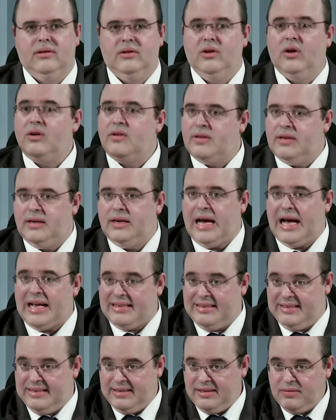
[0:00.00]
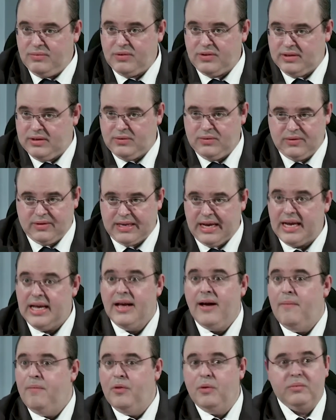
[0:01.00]
Nossa, assim você consegue.
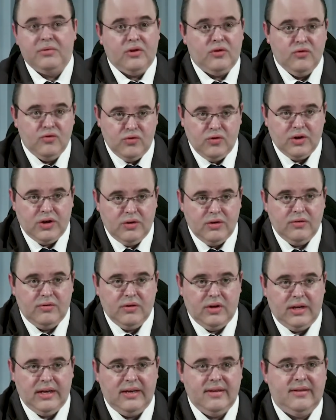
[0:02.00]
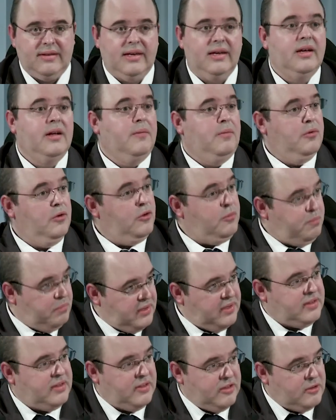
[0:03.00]
Não precisa de um joguinho de violência, não
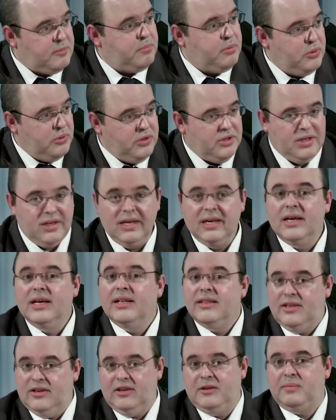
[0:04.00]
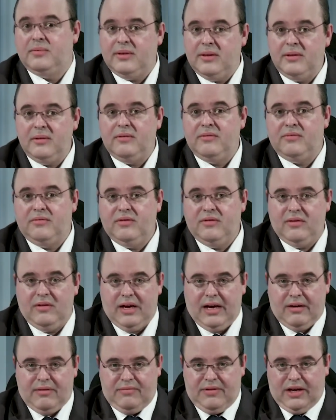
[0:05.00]
precisa explodir. Tem gente que precisa de,
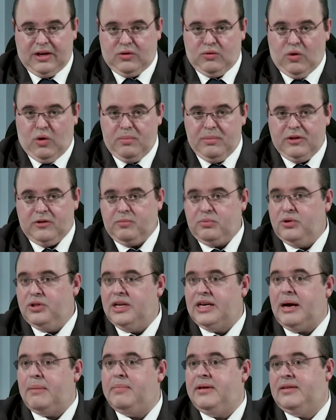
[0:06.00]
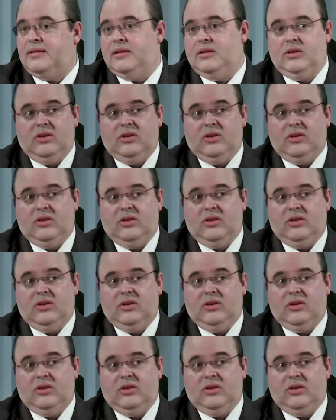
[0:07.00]
é, virtualmente explodir cabeça de